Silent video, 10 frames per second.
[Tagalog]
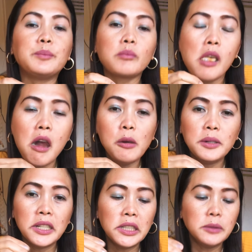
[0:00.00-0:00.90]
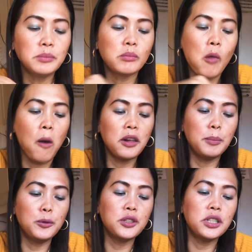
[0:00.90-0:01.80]
Anyway, eh,
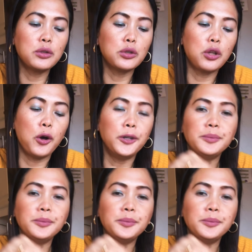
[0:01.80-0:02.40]
tapusin ko to.